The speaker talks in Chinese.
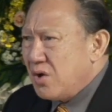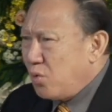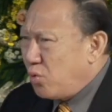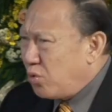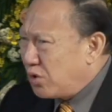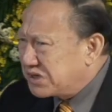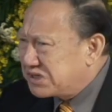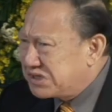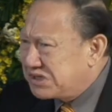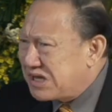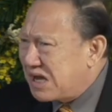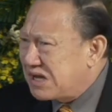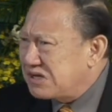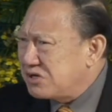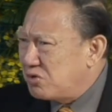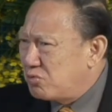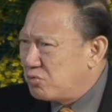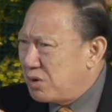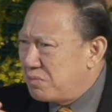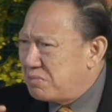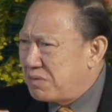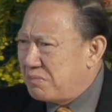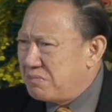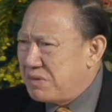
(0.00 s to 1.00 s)
我相信
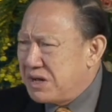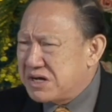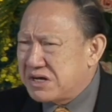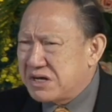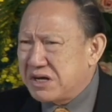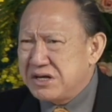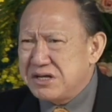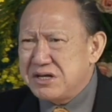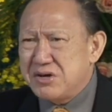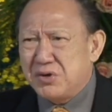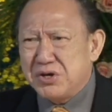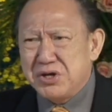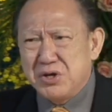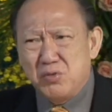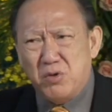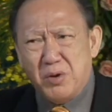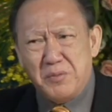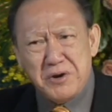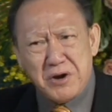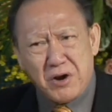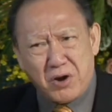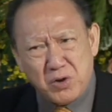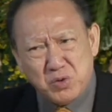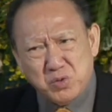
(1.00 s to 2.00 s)
我们每个人要以我
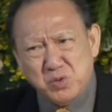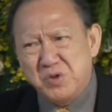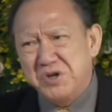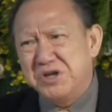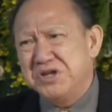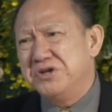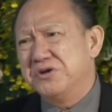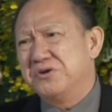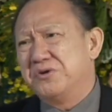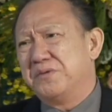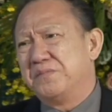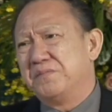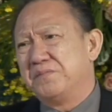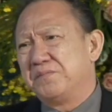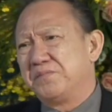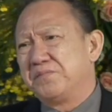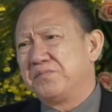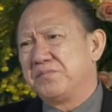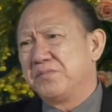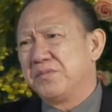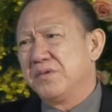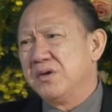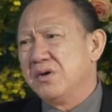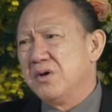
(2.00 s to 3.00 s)
们的耳朵利用，
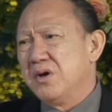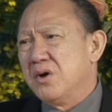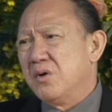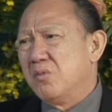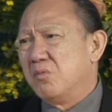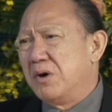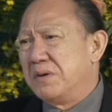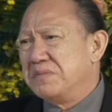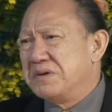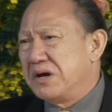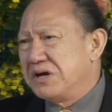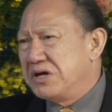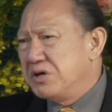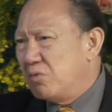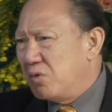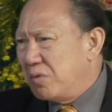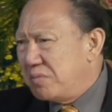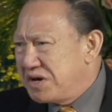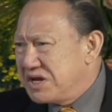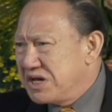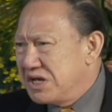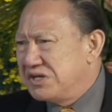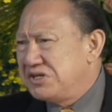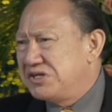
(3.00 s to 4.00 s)
我们要以我
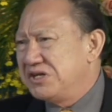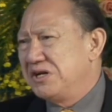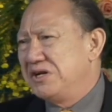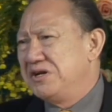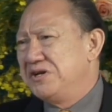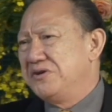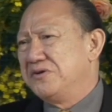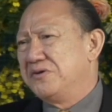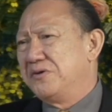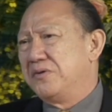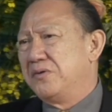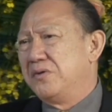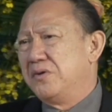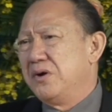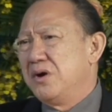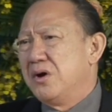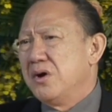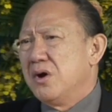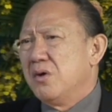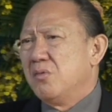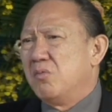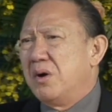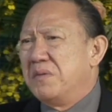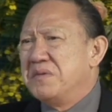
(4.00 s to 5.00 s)
们的眼睛利用，
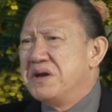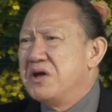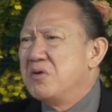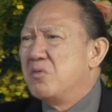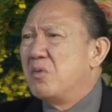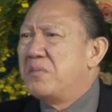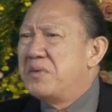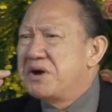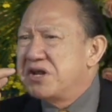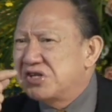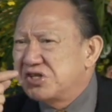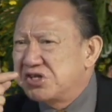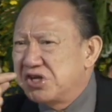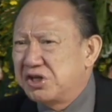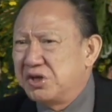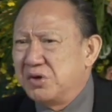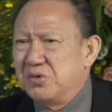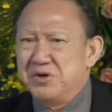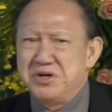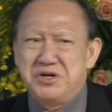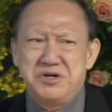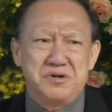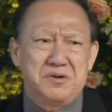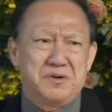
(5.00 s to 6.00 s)
我们以我们的舌
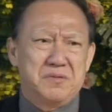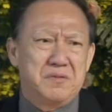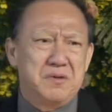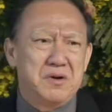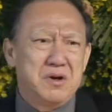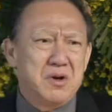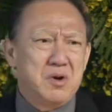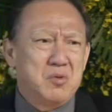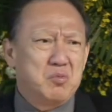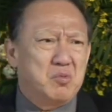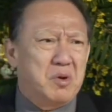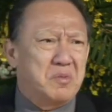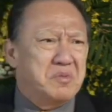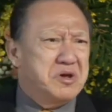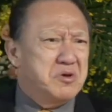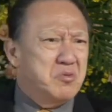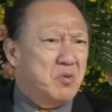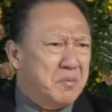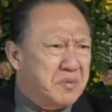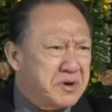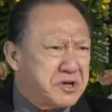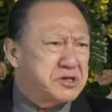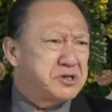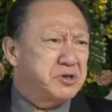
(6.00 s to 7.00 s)
头利用，我们以
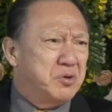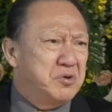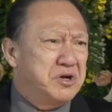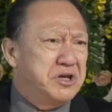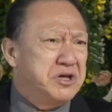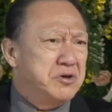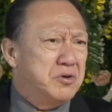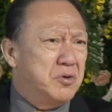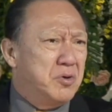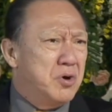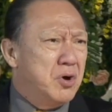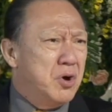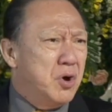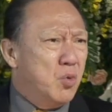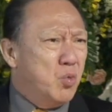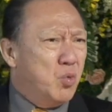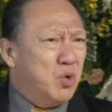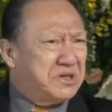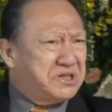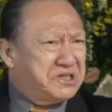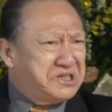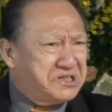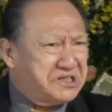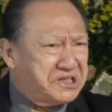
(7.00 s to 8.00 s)
我们的手利用。
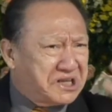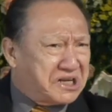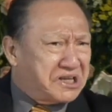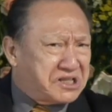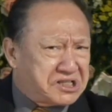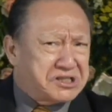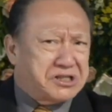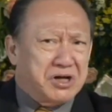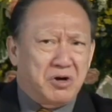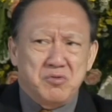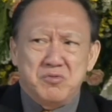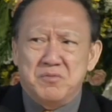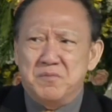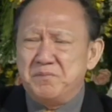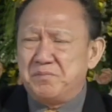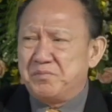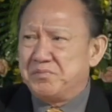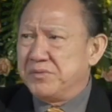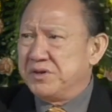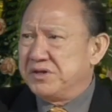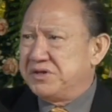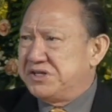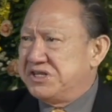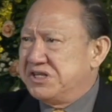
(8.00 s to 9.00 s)
我这个手
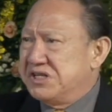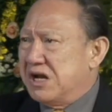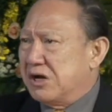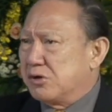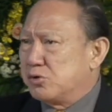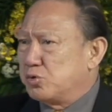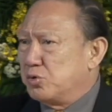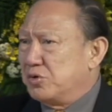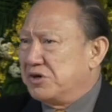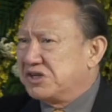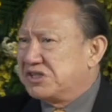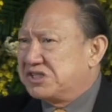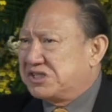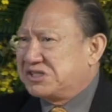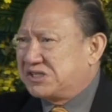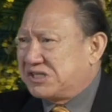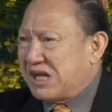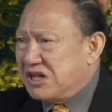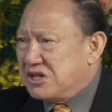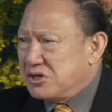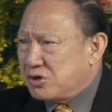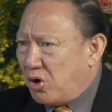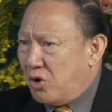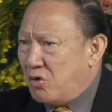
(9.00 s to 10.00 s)
既然做了
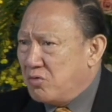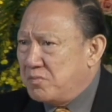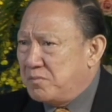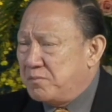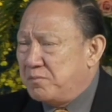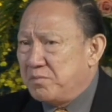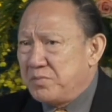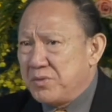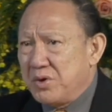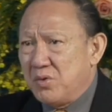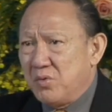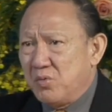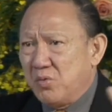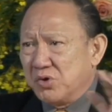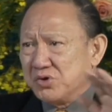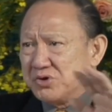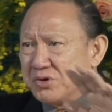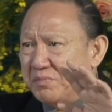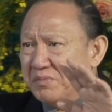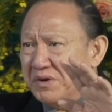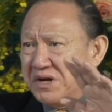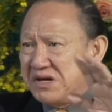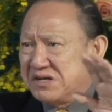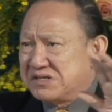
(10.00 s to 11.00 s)
圣功，我
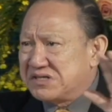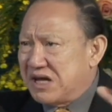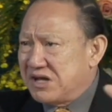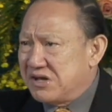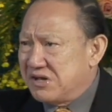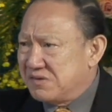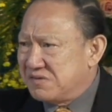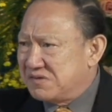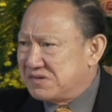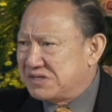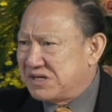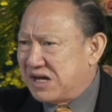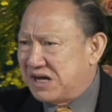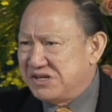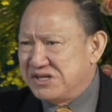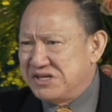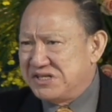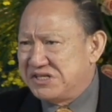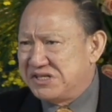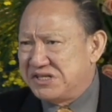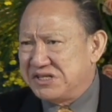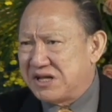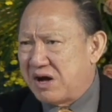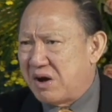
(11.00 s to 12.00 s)
就不能再参
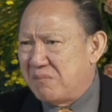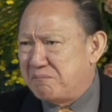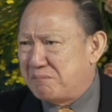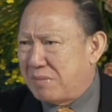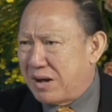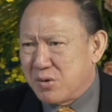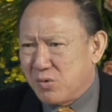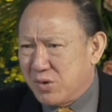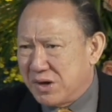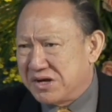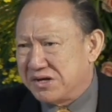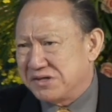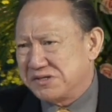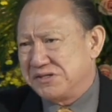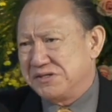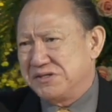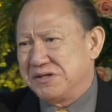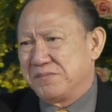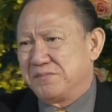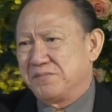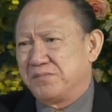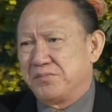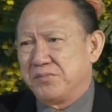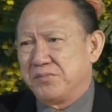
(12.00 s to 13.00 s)
与其他败坏的事情。